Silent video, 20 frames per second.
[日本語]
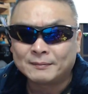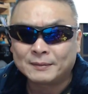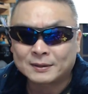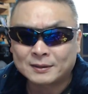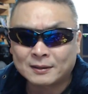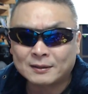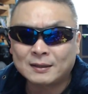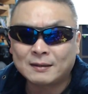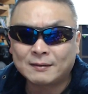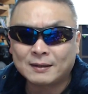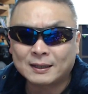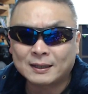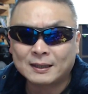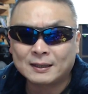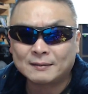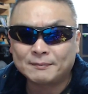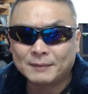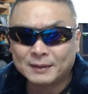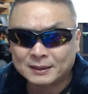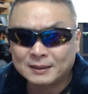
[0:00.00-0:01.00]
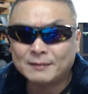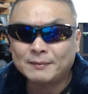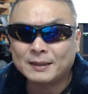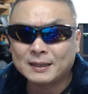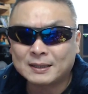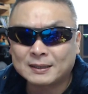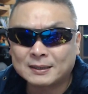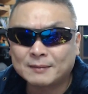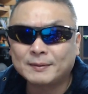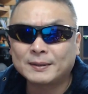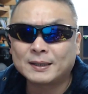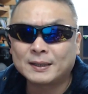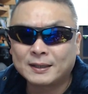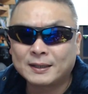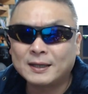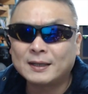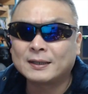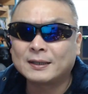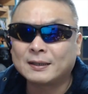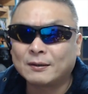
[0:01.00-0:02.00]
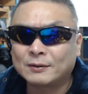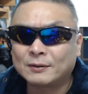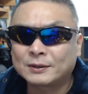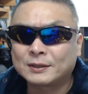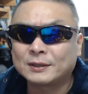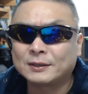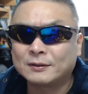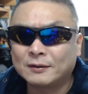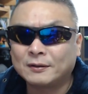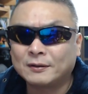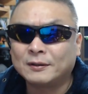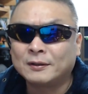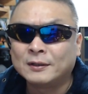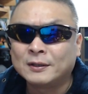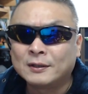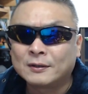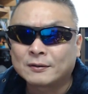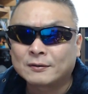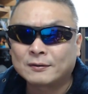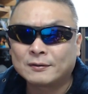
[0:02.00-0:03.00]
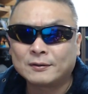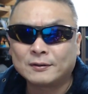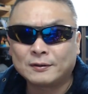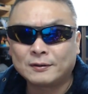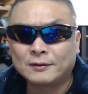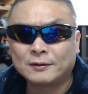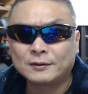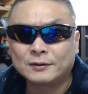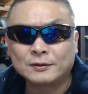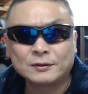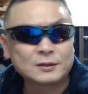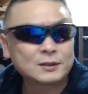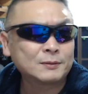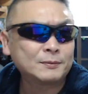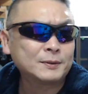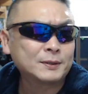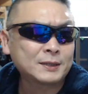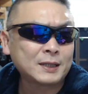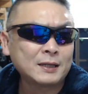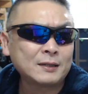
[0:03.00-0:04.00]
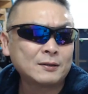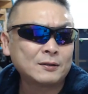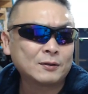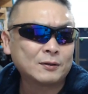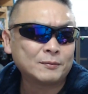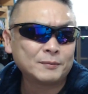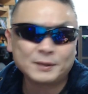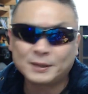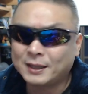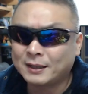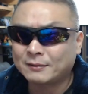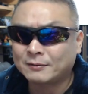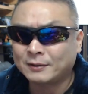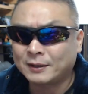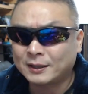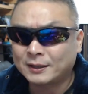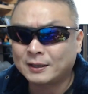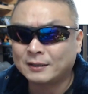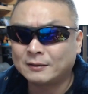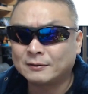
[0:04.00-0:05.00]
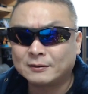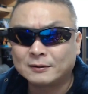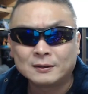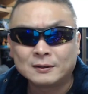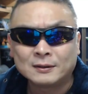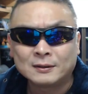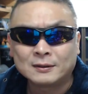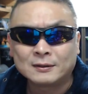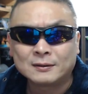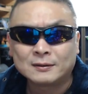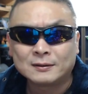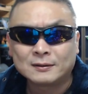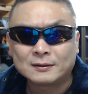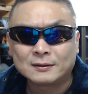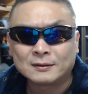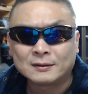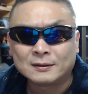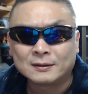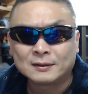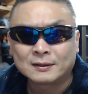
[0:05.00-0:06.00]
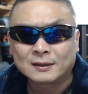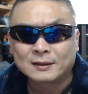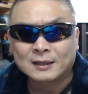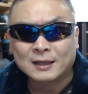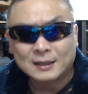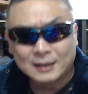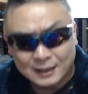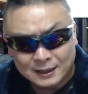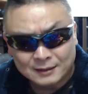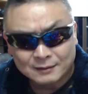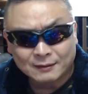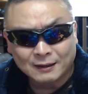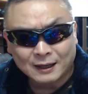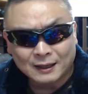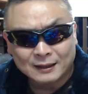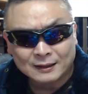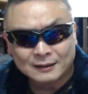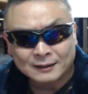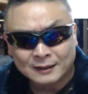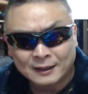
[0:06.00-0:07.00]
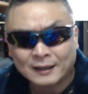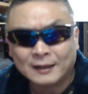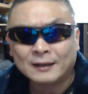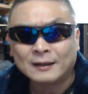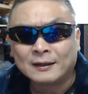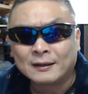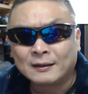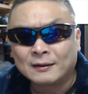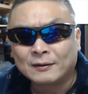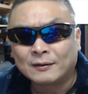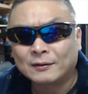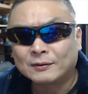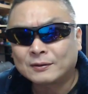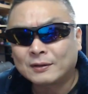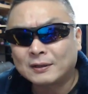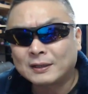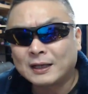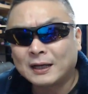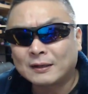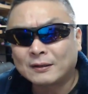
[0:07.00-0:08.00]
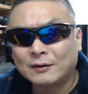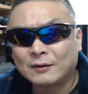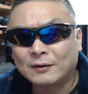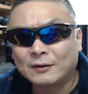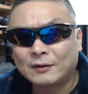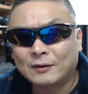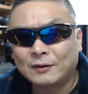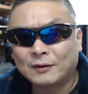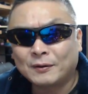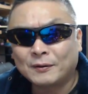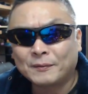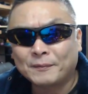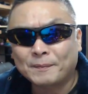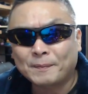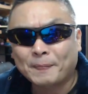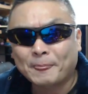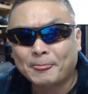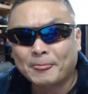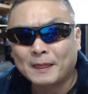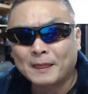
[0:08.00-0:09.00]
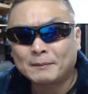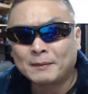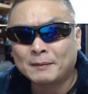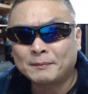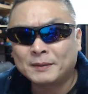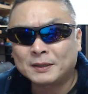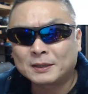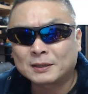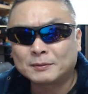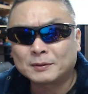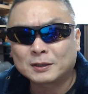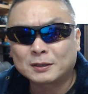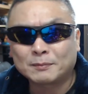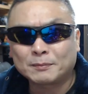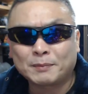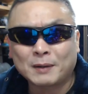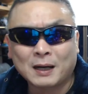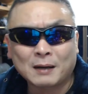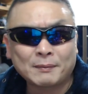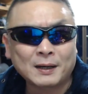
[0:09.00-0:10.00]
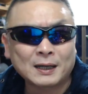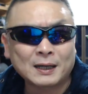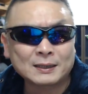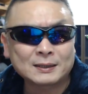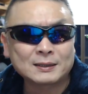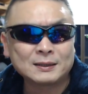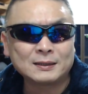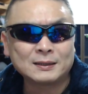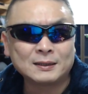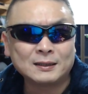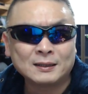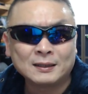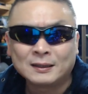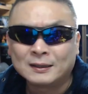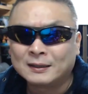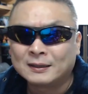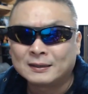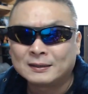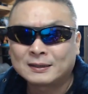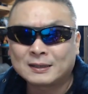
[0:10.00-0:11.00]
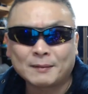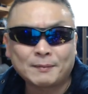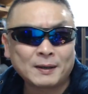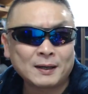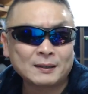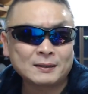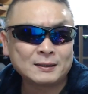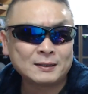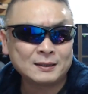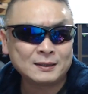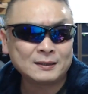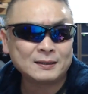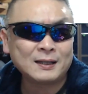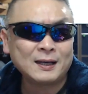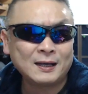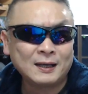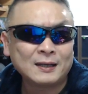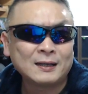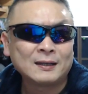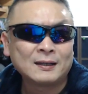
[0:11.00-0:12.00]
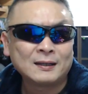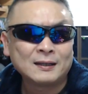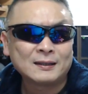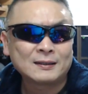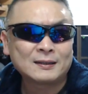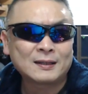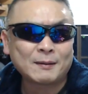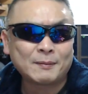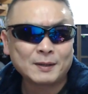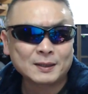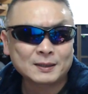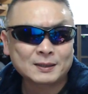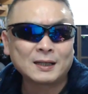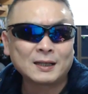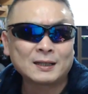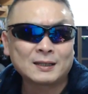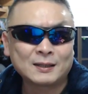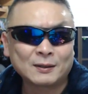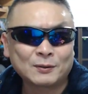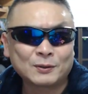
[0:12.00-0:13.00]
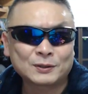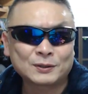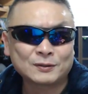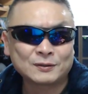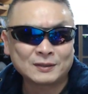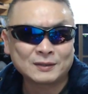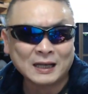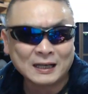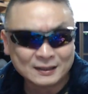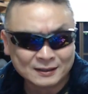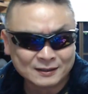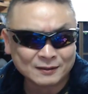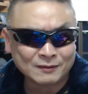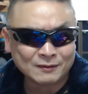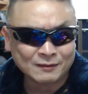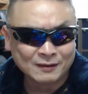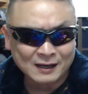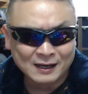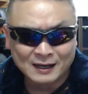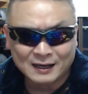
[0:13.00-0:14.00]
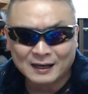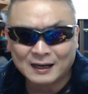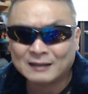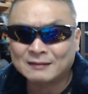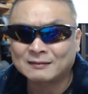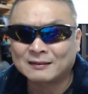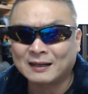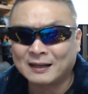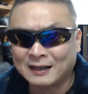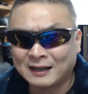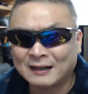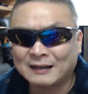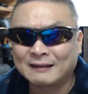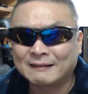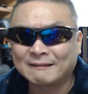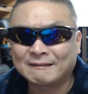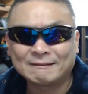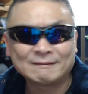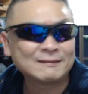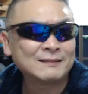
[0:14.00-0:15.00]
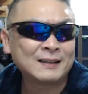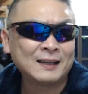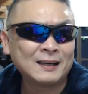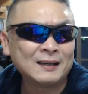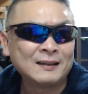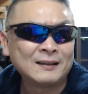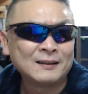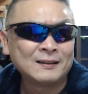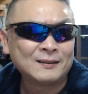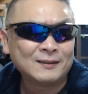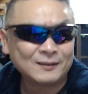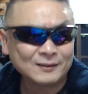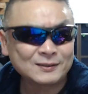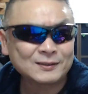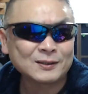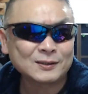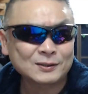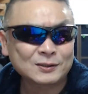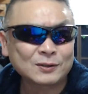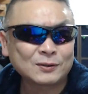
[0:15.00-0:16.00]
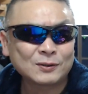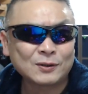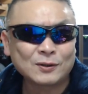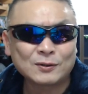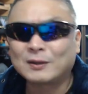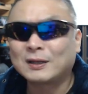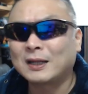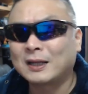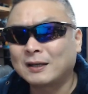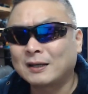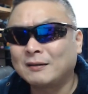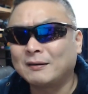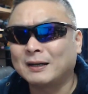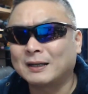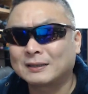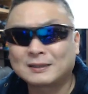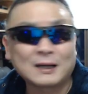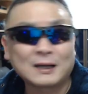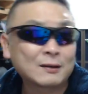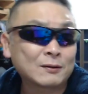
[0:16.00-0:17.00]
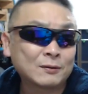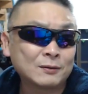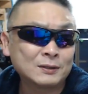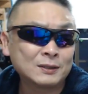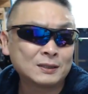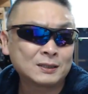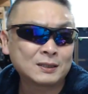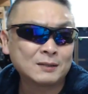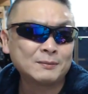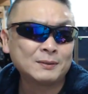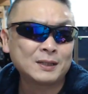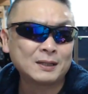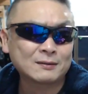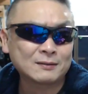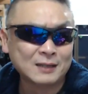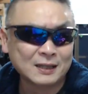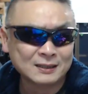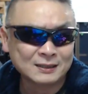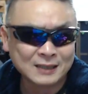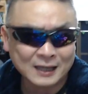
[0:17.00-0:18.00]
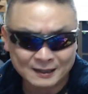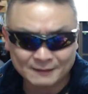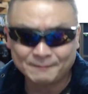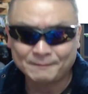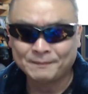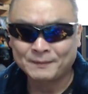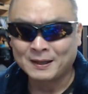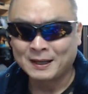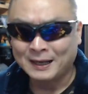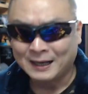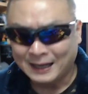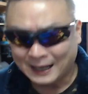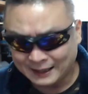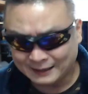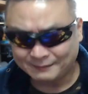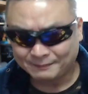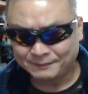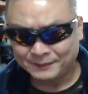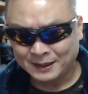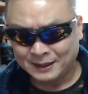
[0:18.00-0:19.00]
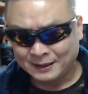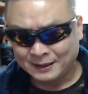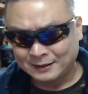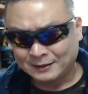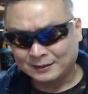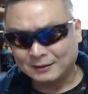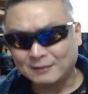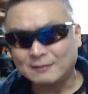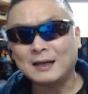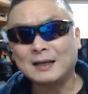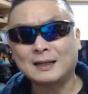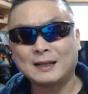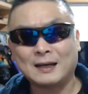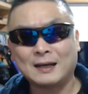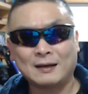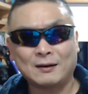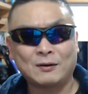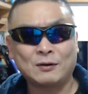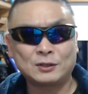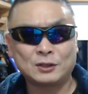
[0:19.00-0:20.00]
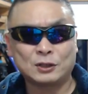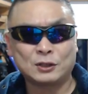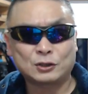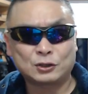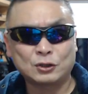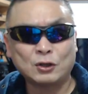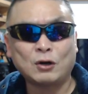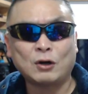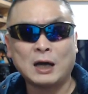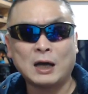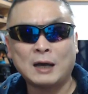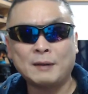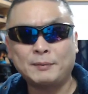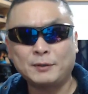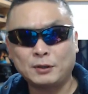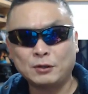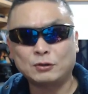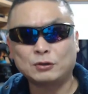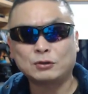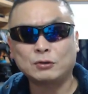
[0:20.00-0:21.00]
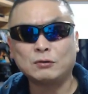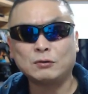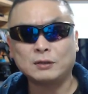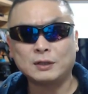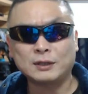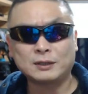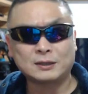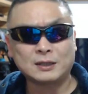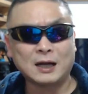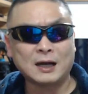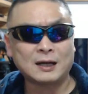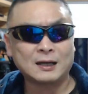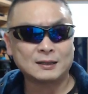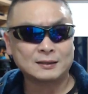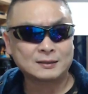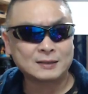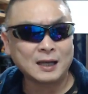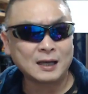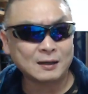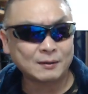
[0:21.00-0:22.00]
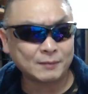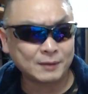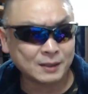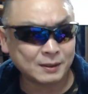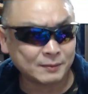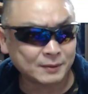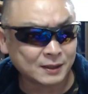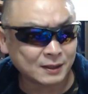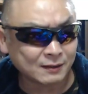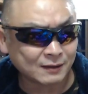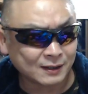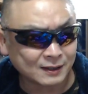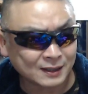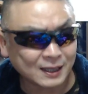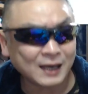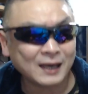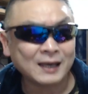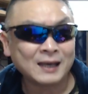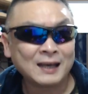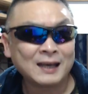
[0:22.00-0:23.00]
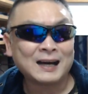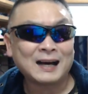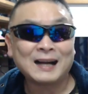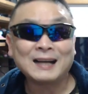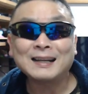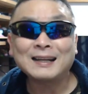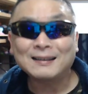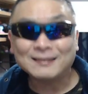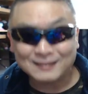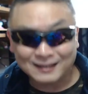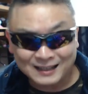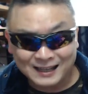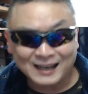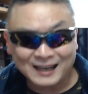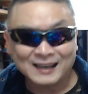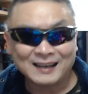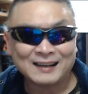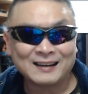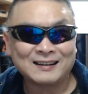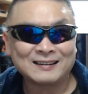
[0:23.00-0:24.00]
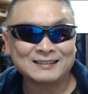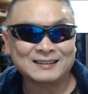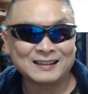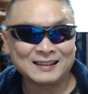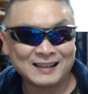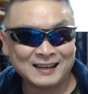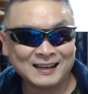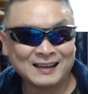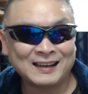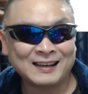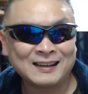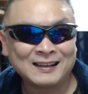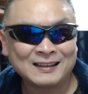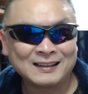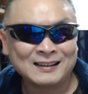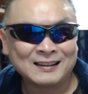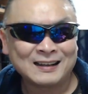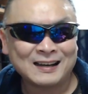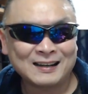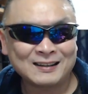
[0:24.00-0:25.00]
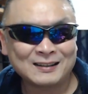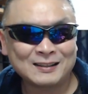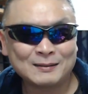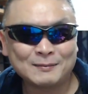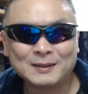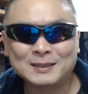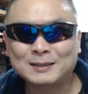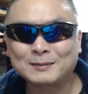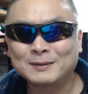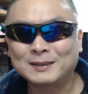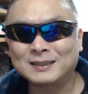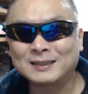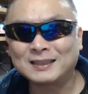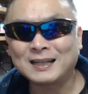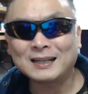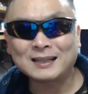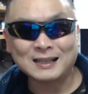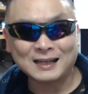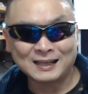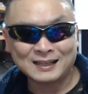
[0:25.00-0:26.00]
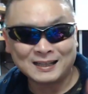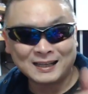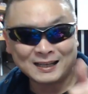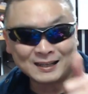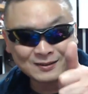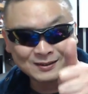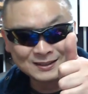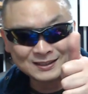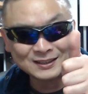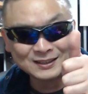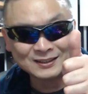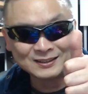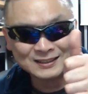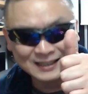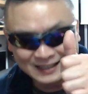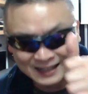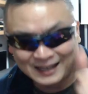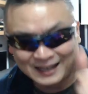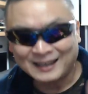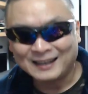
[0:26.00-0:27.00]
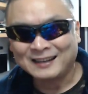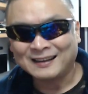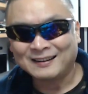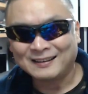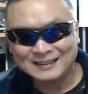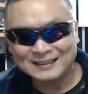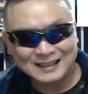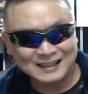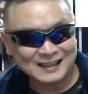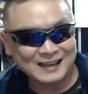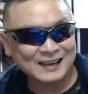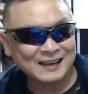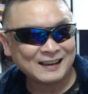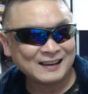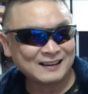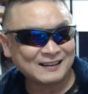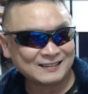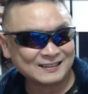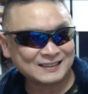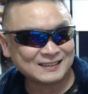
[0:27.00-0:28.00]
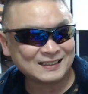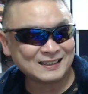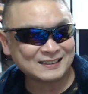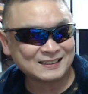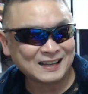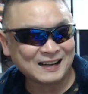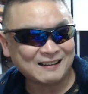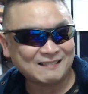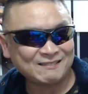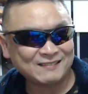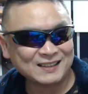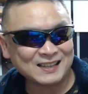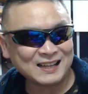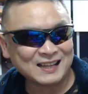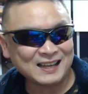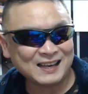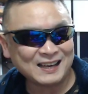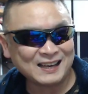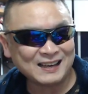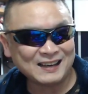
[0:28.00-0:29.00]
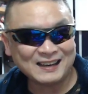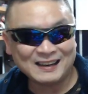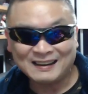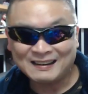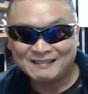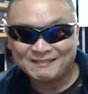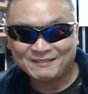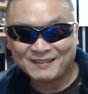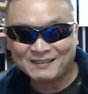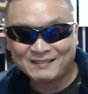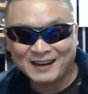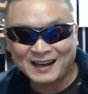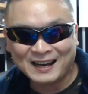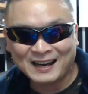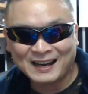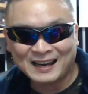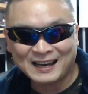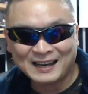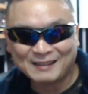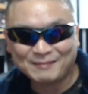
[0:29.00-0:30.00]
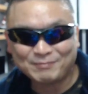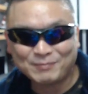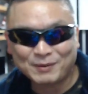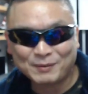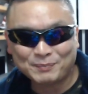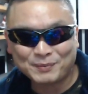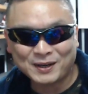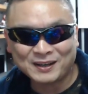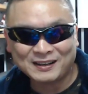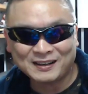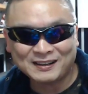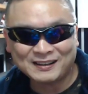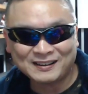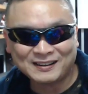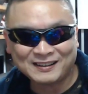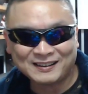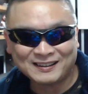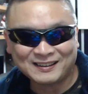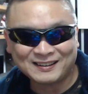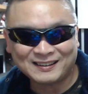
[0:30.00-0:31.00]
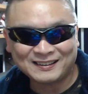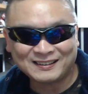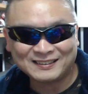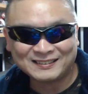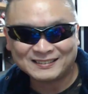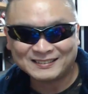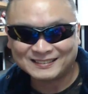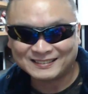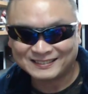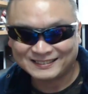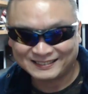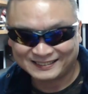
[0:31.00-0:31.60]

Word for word: まあ、そんなわけで、まあ、せめてせめて元気なおじいのこの YouTube チャンネルを見てくれてる方にはね本当にあのまあみしみバカバカしい茶番にね騙されてほしくないっていうのがあるからね本当はそこのとこだけは参考にしてみてください。はい。そんなわけで本日のビデオ情報でした。最後まで見てくれてありがとうね。本当ね。あの、暇つぶしになったらね、こっちをしてね。じゃあね、マジでした。またねバイバイぴょぴょーん